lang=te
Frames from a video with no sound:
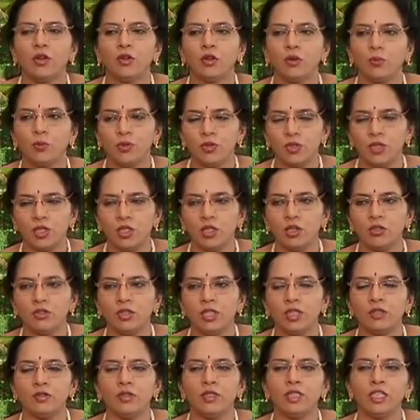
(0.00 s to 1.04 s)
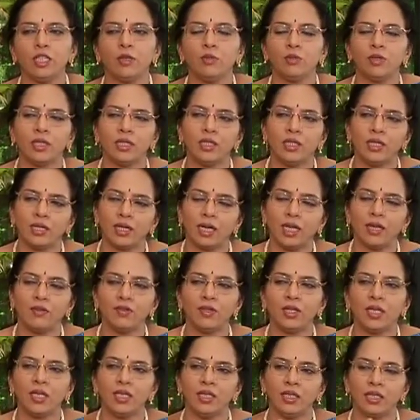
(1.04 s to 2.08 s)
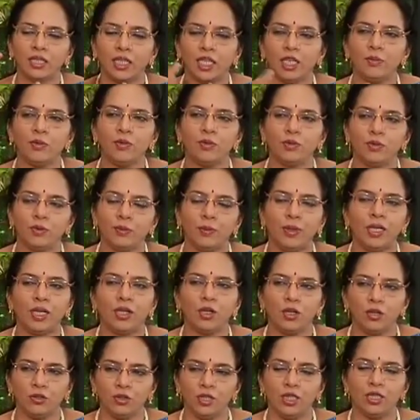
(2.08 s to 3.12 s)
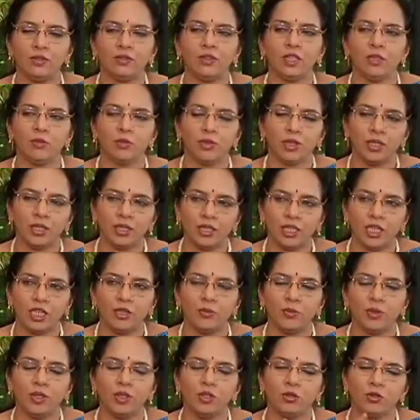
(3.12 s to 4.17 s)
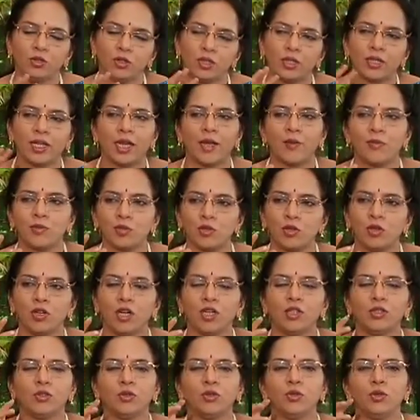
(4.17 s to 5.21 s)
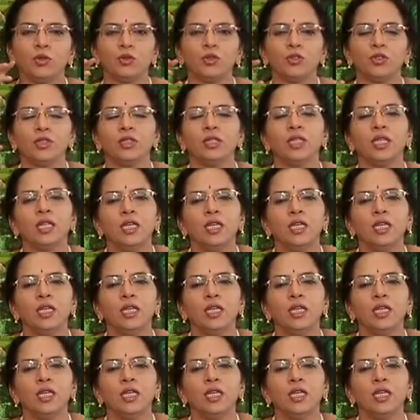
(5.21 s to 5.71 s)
భుజంలో ఉండేటువంటి ఎముకని క్లావికల్ని కలిపి మెడలో ఉండేటువంటి ఎముకని కలిపేందుకు ఒక క్యాప్సూల్ లాంటిది ఉంటూ ఉంటుంది